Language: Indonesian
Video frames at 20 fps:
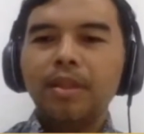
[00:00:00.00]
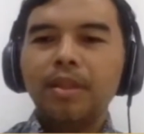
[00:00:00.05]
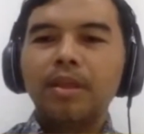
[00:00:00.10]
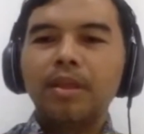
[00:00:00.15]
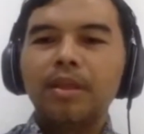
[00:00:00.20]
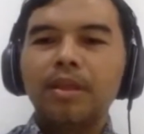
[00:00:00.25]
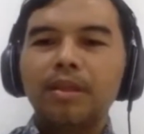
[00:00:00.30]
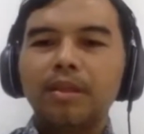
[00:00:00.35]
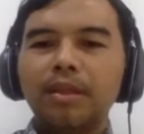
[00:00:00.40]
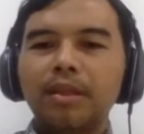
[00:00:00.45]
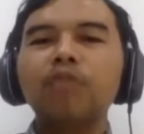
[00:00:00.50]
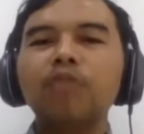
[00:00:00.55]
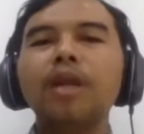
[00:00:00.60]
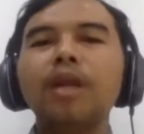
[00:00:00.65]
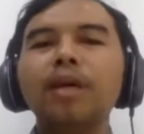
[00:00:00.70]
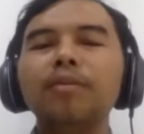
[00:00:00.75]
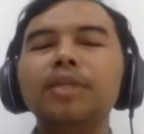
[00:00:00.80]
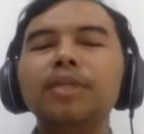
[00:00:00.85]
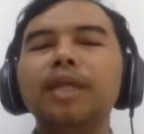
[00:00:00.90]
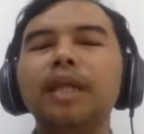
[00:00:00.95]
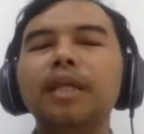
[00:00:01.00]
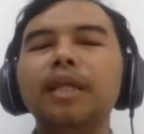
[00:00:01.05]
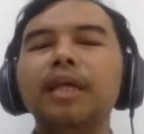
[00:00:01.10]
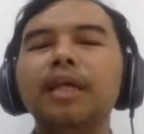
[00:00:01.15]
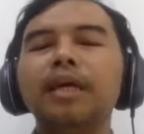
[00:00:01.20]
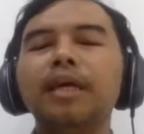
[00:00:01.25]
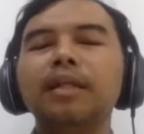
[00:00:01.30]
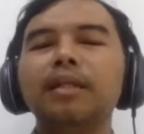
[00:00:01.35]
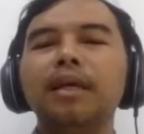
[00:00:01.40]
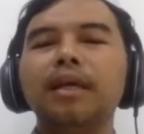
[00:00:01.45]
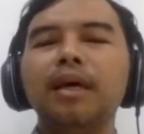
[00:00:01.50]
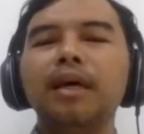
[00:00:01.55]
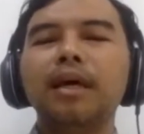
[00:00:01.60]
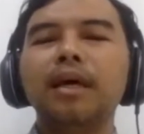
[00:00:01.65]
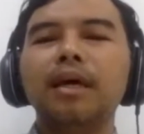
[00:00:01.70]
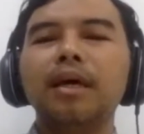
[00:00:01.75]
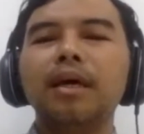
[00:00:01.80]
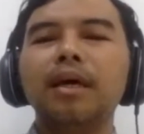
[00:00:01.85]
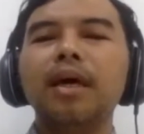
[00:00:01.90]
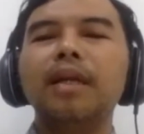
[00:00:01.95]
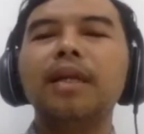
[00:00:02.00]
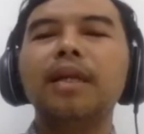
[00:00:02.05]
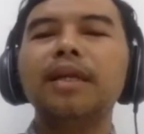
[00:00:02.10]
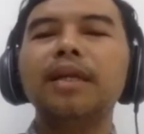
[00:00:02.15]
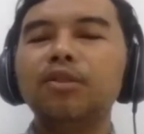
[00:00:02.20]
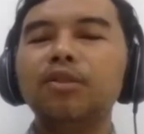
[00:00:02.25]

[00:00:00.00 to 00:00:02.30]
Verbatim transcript: taruhlah misalnya ketika Hana